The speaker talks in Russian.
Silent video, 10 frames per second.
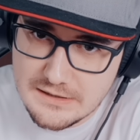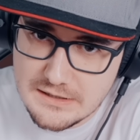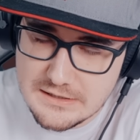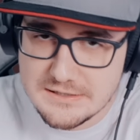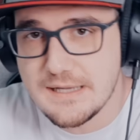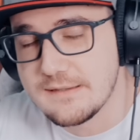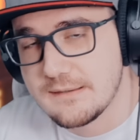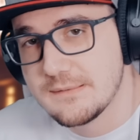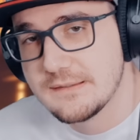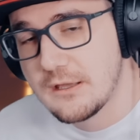Счастья,
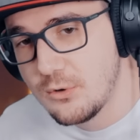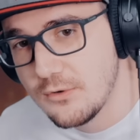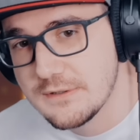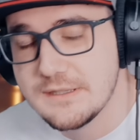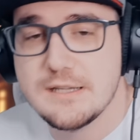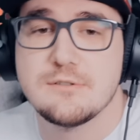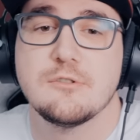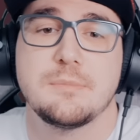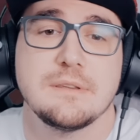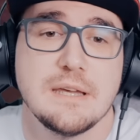здоровья, удачи, всего
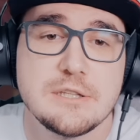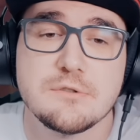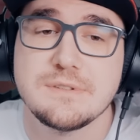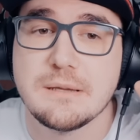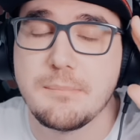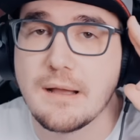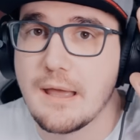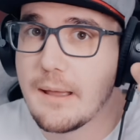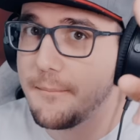придачу. Всем пока.